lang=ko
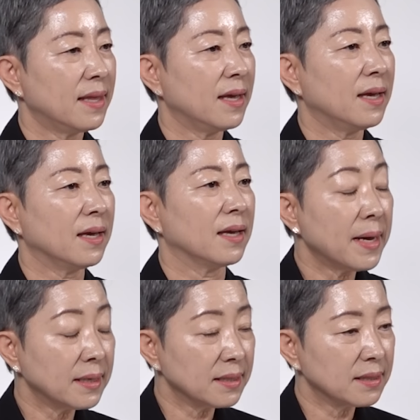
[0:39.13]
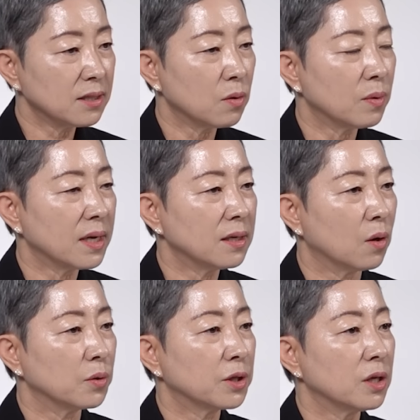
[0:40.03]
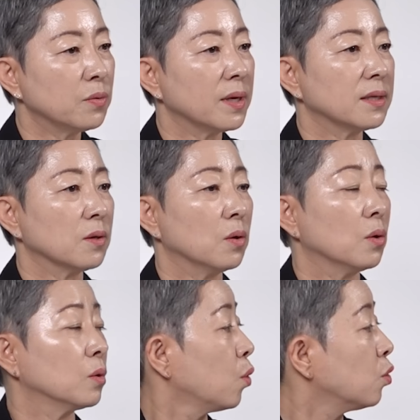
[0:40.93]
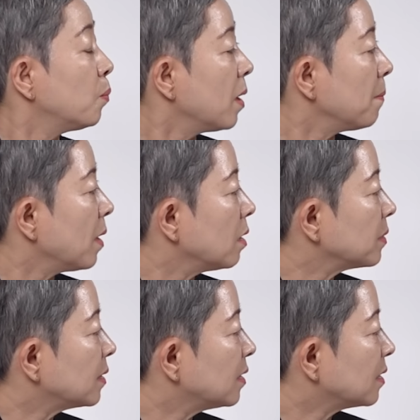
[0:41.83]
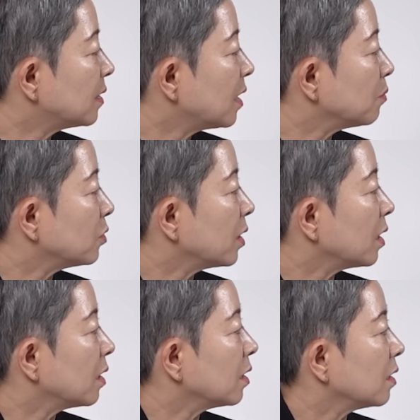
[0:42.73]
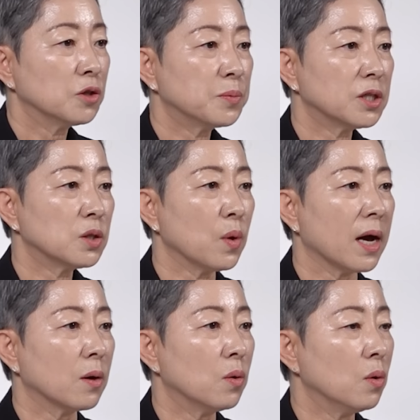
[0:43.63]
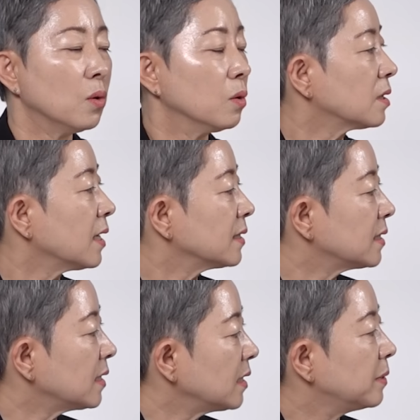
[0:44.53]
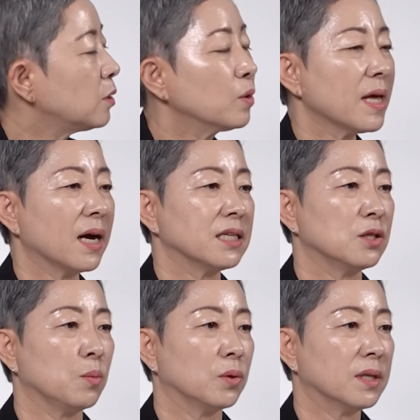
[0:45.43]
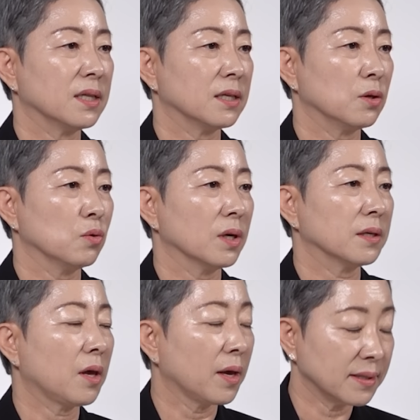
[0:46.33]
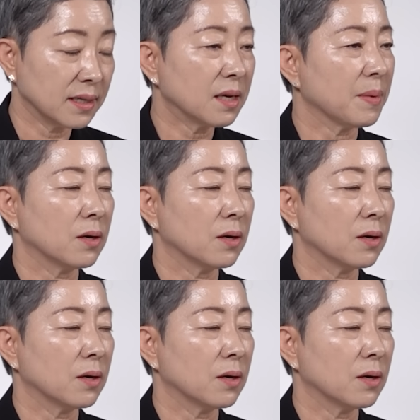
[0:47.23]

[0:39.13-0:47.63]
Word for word: 때 빠른 성과를 얻기 위해서 조급한 마음이 들기 때문에 쉽지도 않고 끝까지 밀고 나가지도 못하는 경우가 굉장히